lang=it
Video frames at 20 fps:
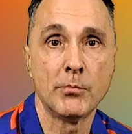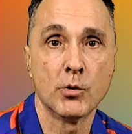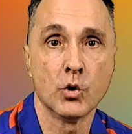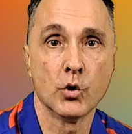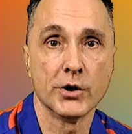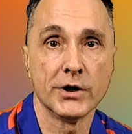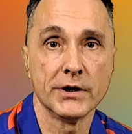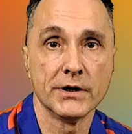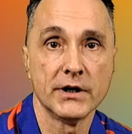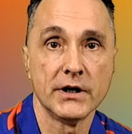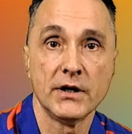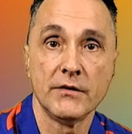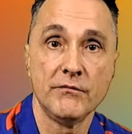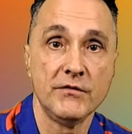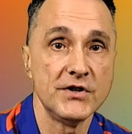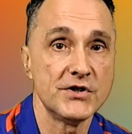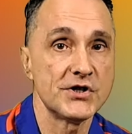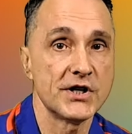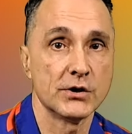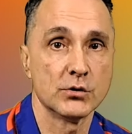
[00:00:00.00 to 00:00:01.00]
poi,
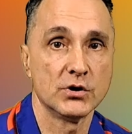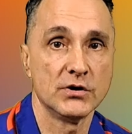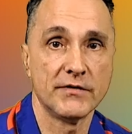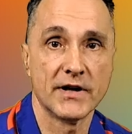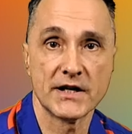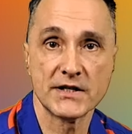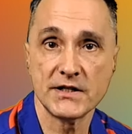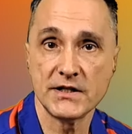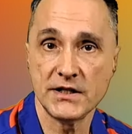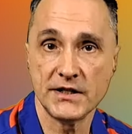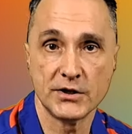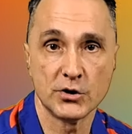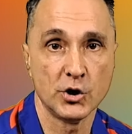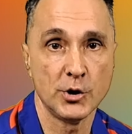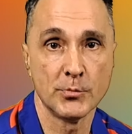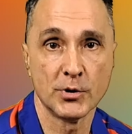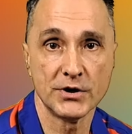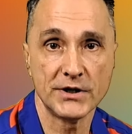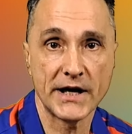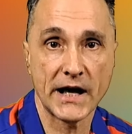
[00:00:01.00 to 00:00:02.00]
vincendo diversi
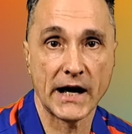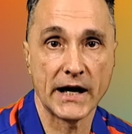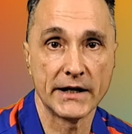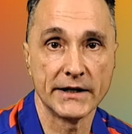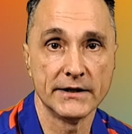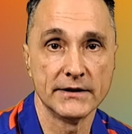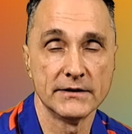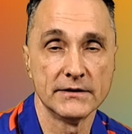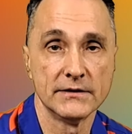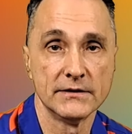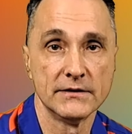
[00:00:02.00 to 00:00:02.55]
titoli mondiali.